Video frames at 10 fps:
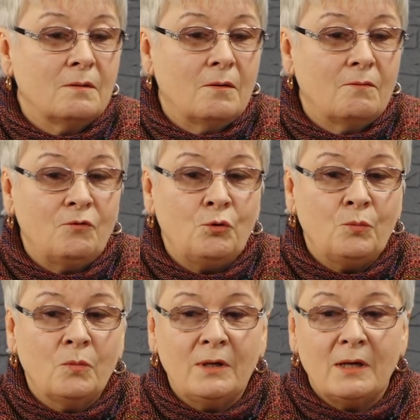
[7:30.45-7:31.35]
в
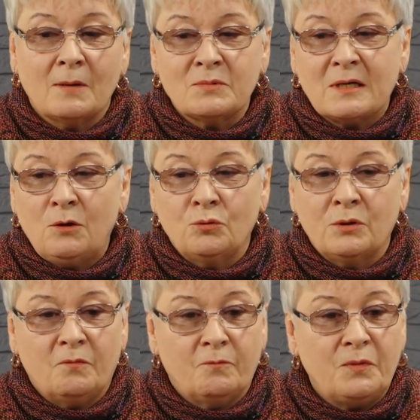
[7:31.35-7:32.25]
любые
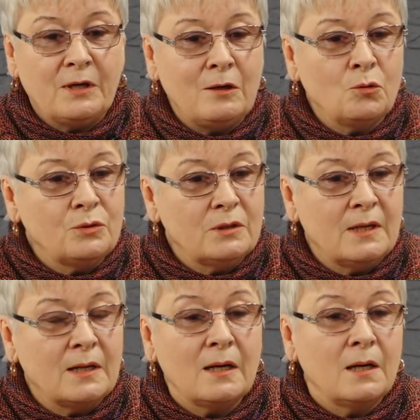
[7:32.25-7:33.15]
абсолютно периоды,
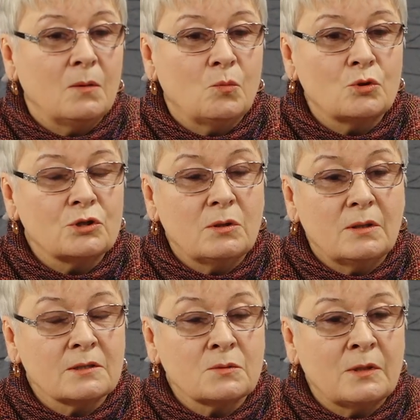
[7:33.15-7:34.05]
да, можно
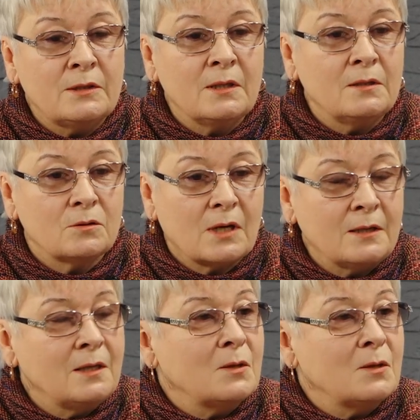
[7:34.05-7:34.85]
рассмотреть, какие-то